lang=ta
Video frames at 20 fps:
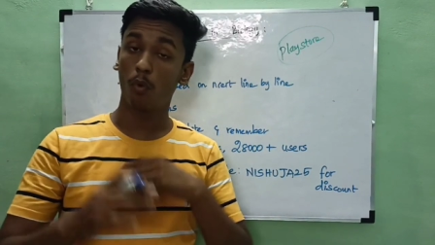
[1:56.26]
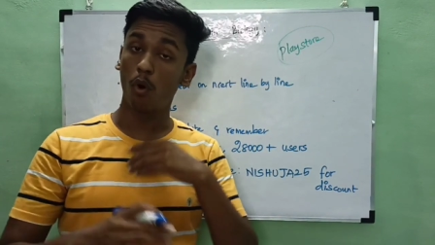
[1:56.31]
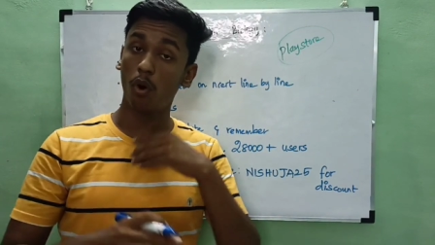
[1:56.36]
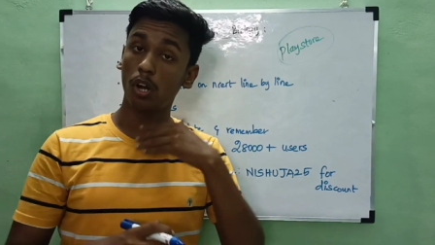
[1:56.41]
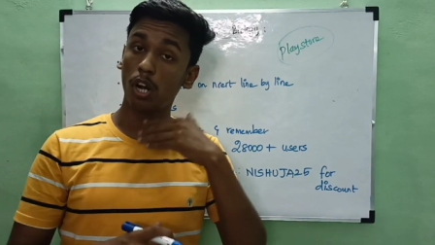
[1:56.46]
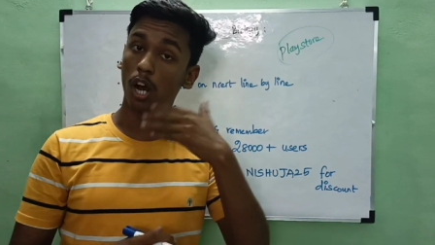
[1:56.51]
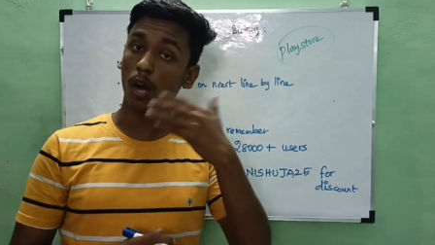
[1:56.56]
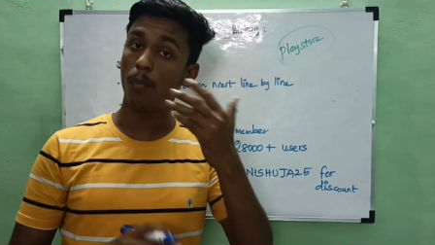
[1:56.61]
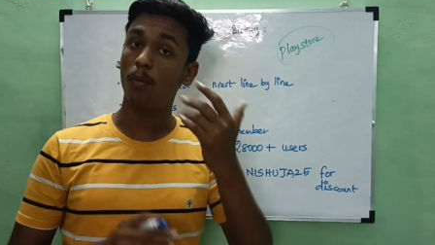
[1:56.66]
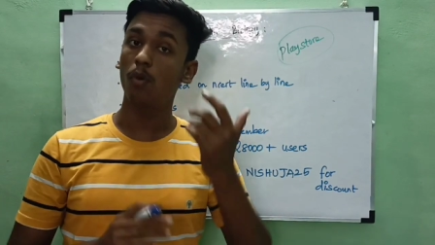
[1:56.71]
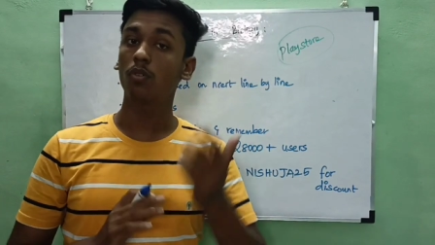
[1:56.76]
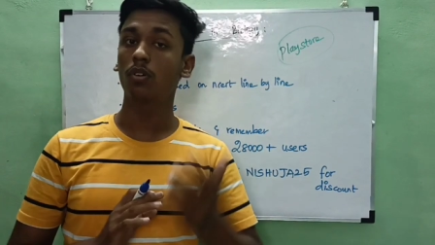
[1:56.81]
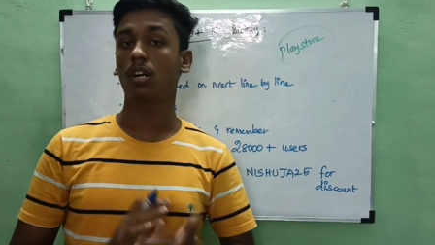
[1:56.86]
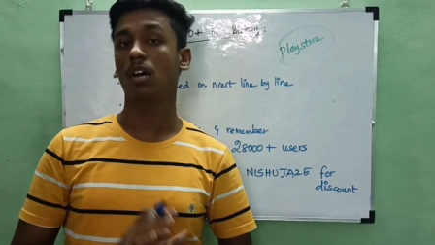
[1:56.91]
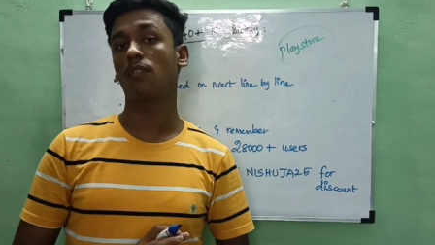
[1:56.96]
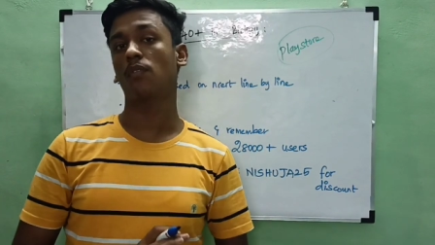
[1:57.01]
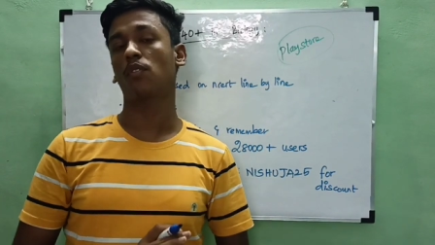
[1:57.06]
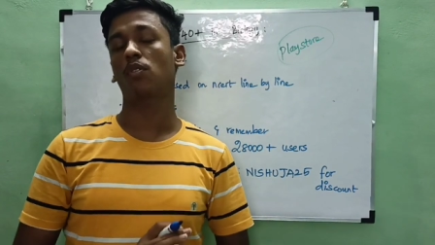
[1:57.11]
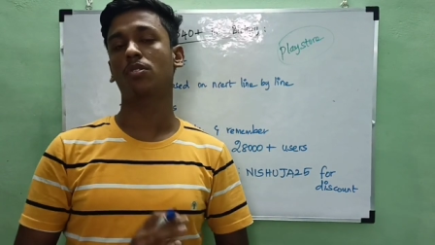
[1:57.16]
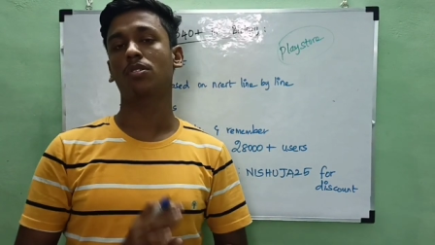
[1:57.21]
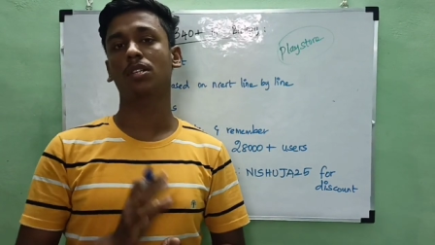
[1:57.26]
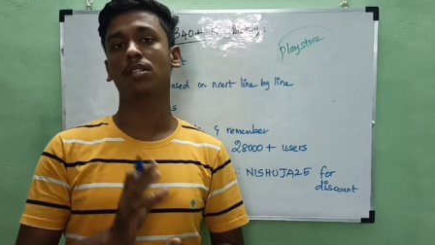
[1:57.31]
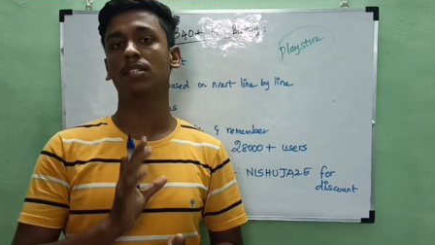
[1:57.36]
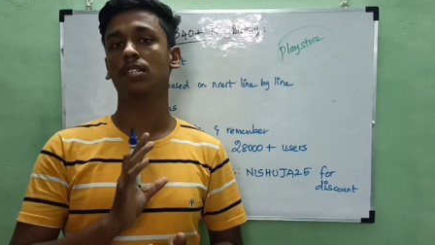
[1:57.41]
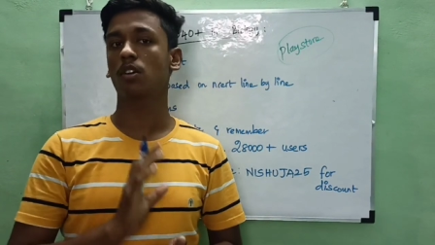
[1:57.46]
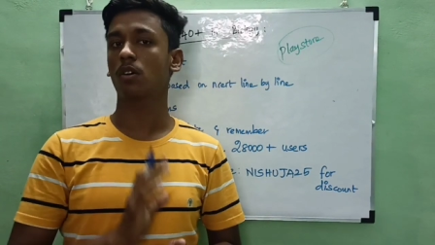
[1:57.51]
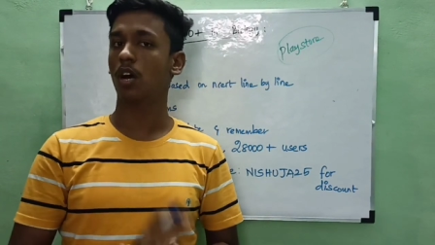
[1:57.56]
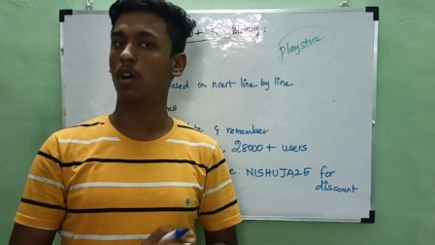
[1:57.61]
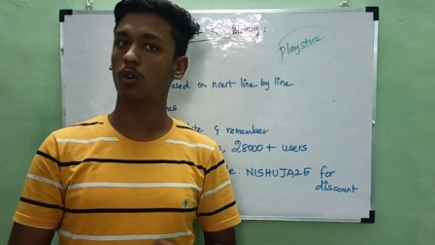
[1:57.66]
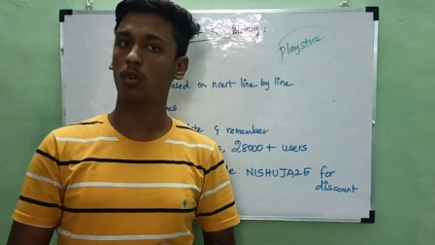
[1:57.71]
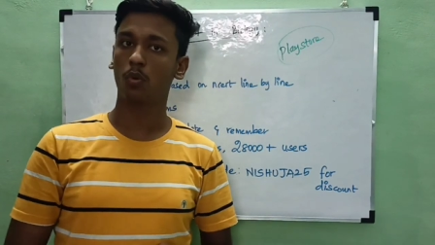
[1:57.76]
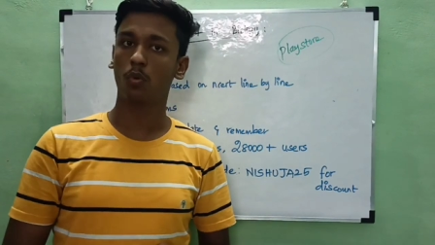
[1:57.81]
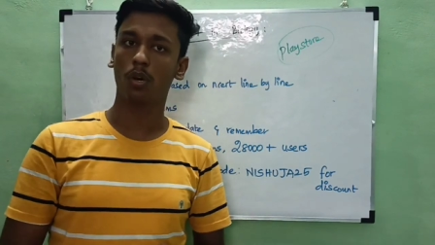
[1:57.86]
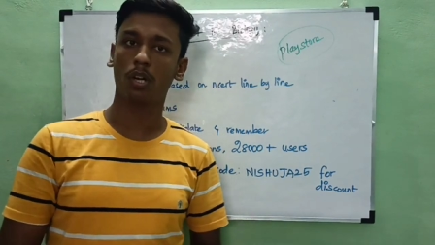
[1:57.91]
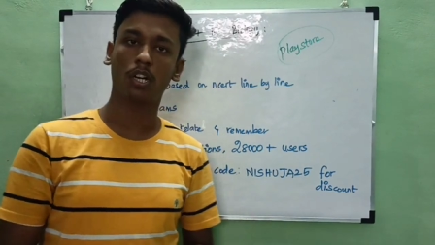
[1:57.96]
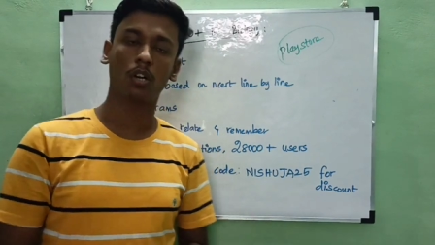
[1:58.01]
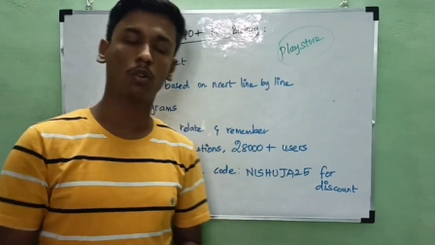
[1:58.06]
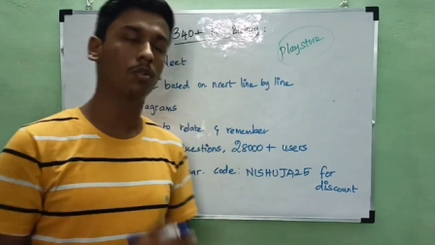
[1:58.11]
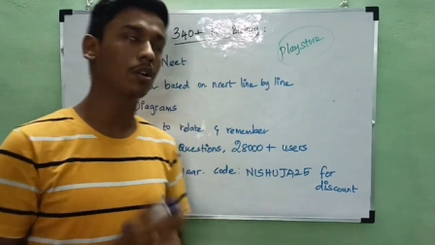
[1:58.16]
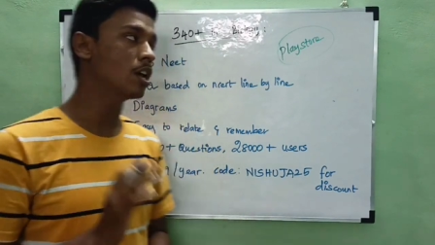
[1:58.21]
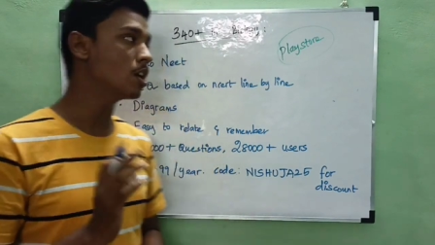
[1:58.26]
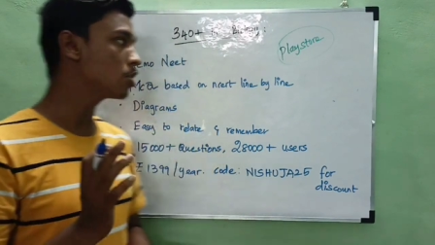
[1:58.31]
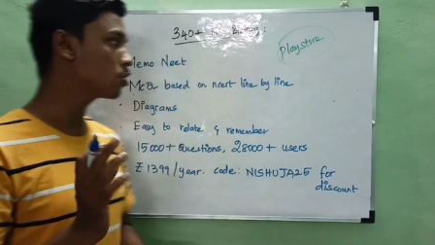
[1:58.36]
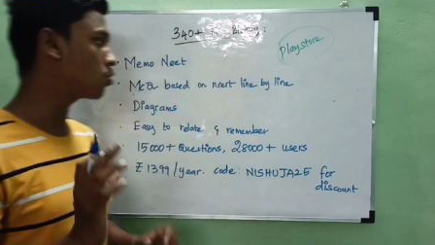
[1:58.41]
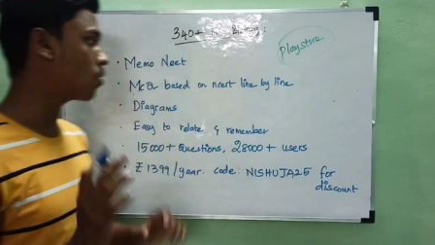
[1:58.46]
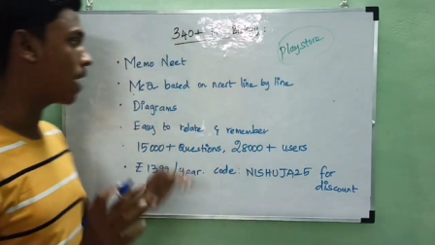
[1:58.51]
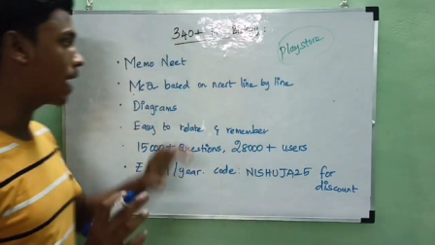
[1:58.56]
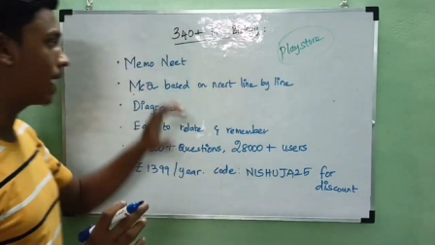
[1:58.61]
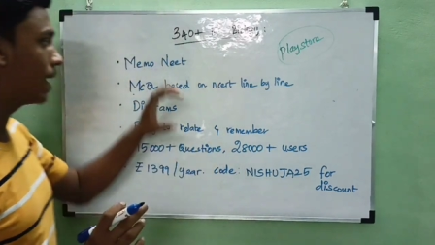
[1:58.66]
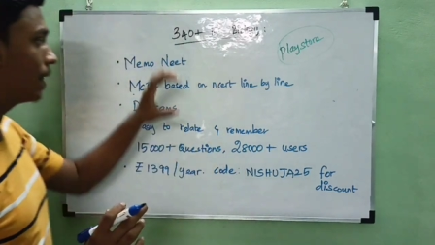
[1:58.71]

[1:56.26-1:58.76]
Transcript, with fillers: மோர் அமௌண்ட் ஆஃப் கொஸ்டின்ஸ் யூ ஹாவ் டு ஒர்க் அவுட் ஸோ